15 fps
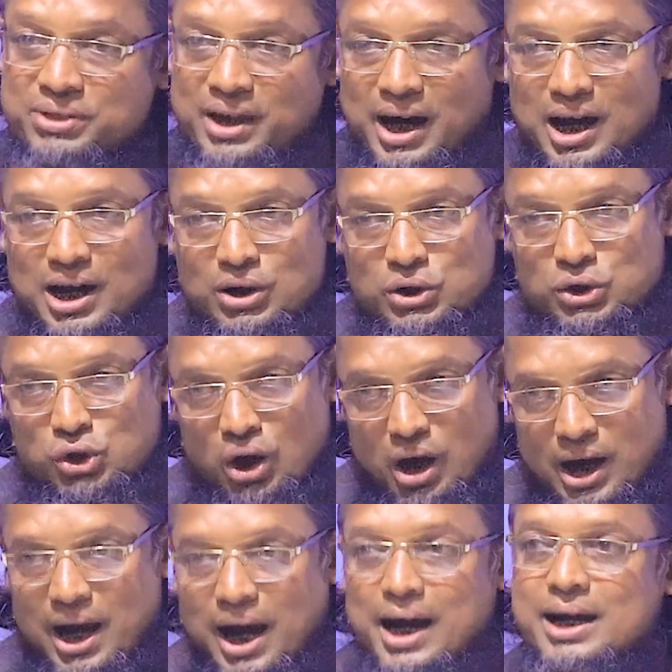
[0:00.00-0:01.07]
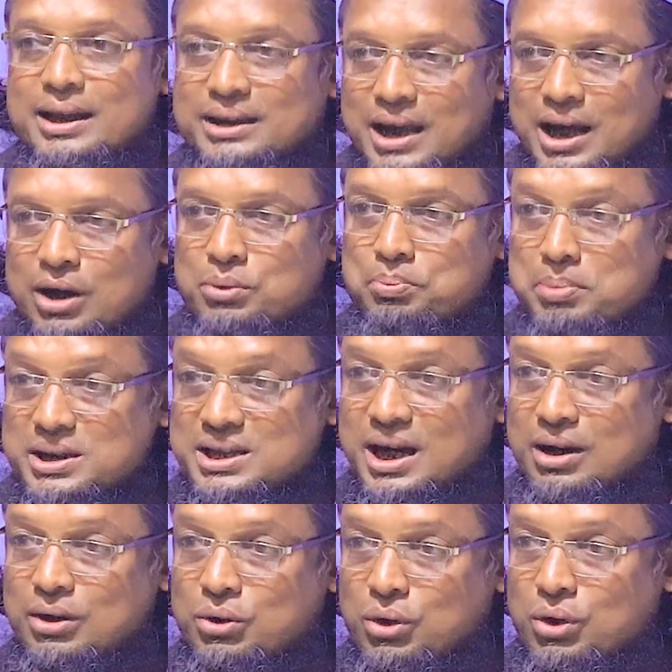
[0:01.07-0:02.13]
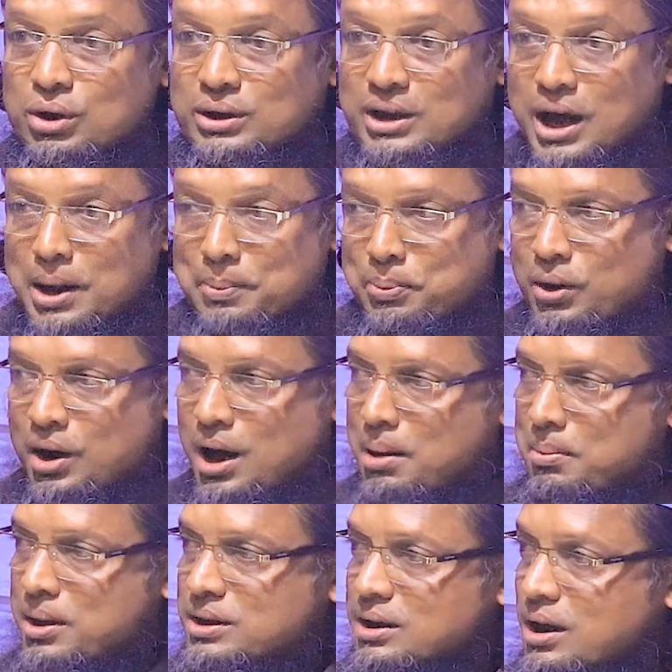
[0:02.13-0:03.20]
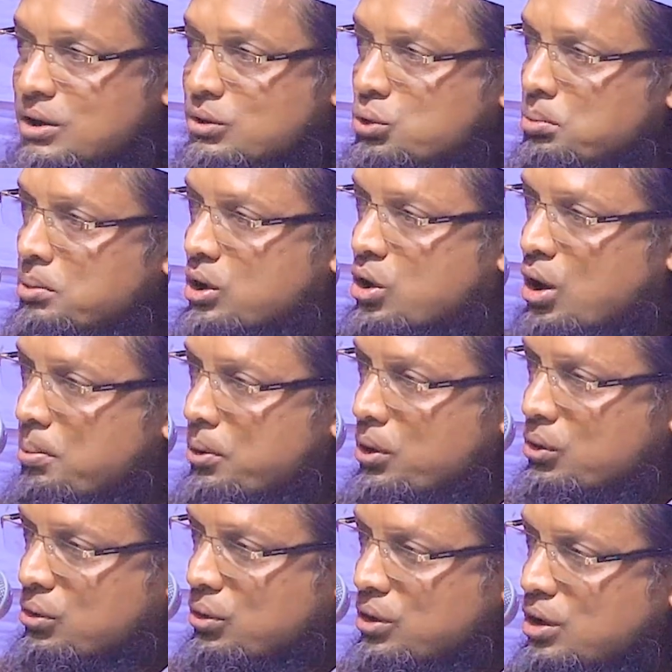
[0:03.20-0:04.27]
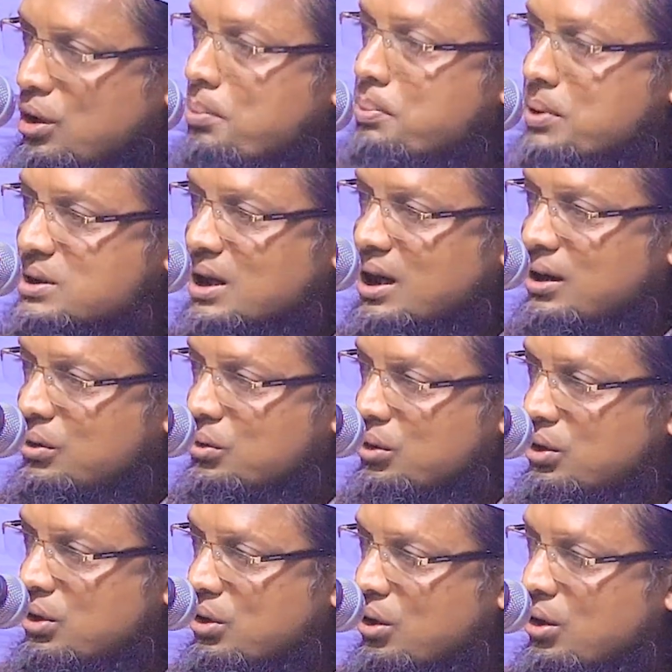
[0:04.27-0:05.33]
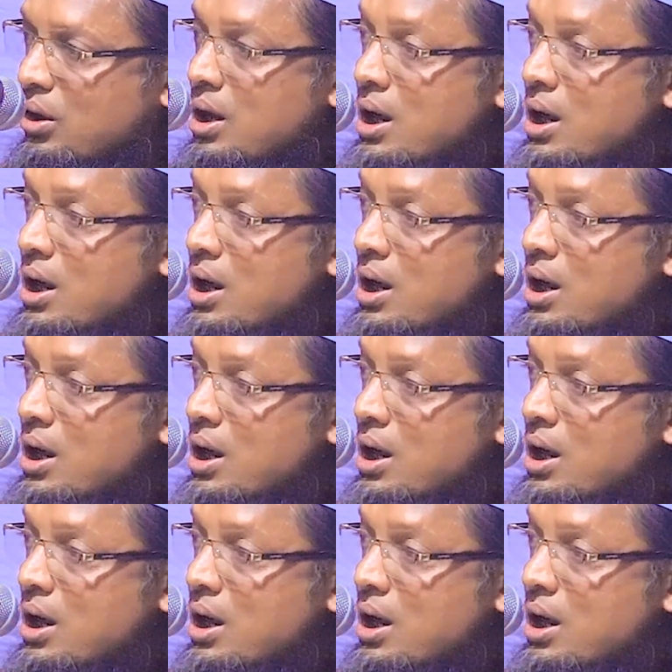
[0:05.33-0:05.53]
তার ছক আগে তার বিচার করো তারপরে আমাদের তুমি খবর করিও বিচার করিও